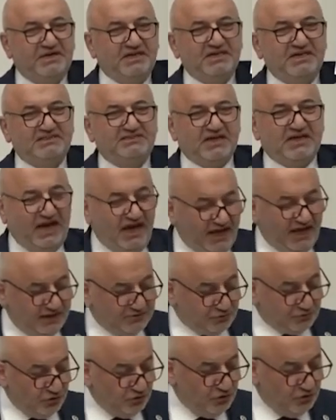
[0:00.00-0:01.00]
biz
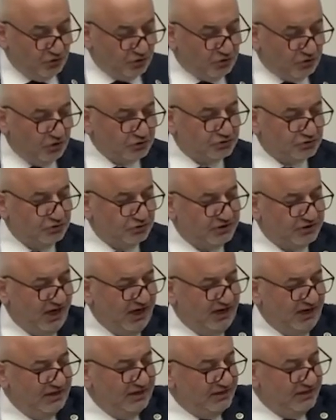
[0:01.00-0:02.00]
her türlü
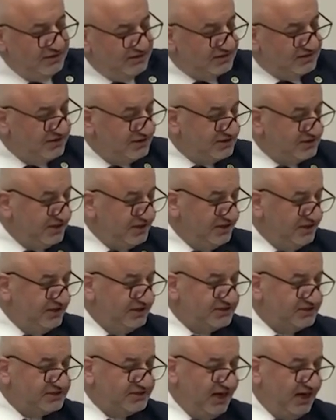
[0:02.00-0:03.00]
koşulda
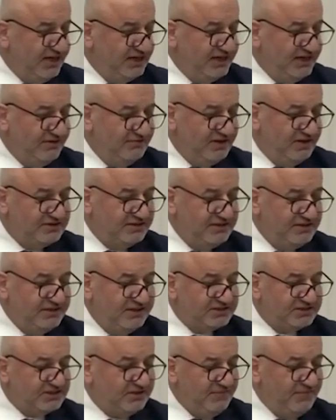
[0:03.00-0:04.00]
sizin İsrail
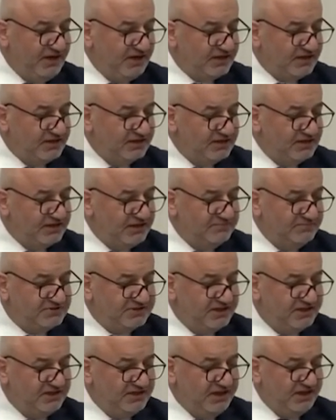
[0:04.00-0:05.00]
devletinin yaşama hakkını
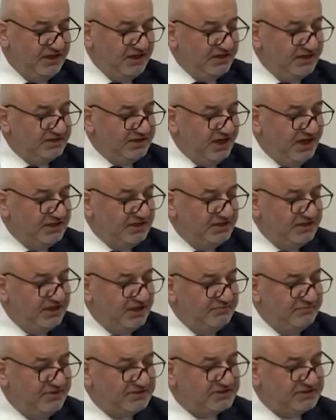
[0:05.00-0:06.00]
kimsenin
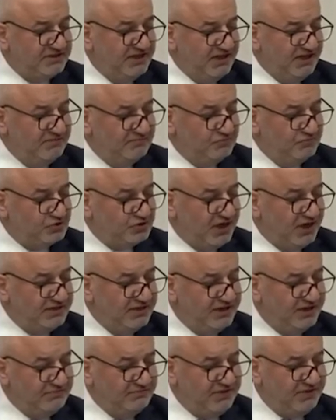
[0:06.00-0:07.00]
tehdit etmesine
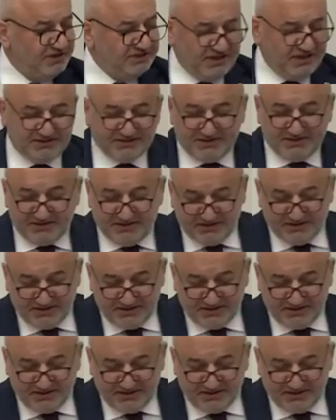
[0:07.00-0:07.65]
müsaade etmeyeceğiz